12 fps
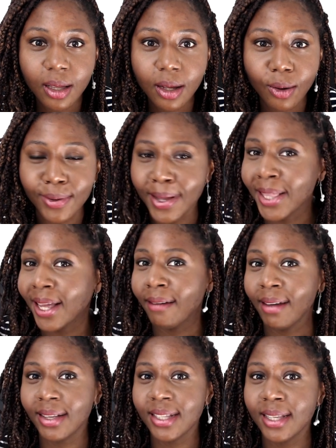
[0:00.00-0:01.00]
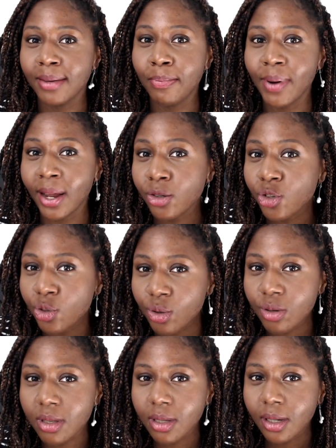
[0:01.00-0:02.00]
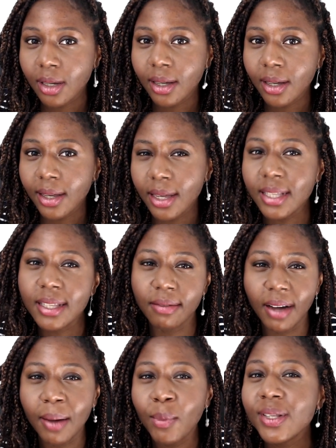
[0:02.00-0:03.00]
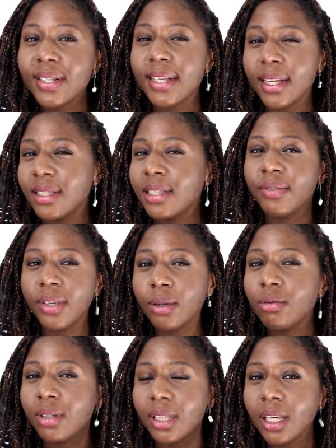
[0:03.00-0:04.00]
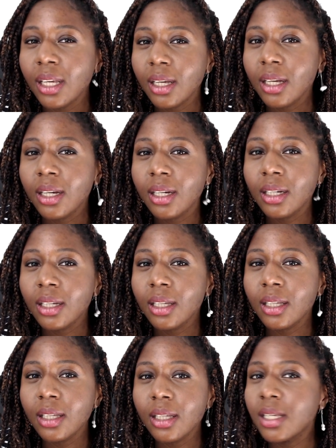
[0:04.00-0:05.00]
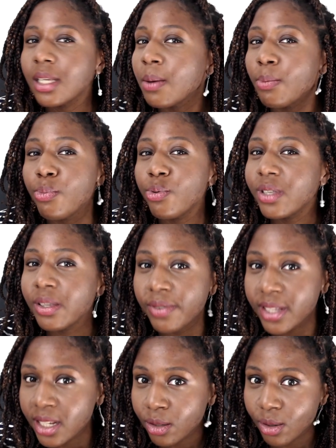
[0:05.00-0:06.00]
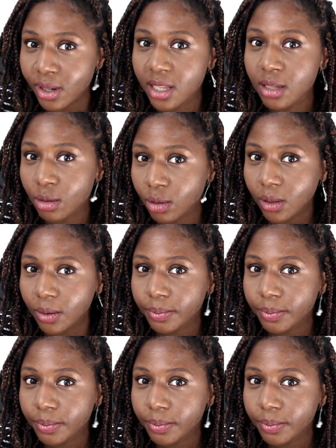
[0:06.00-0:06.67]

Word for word: On a traversé plein de choses et c'est vraiment cette difficulté qui est plus difficile que les autres.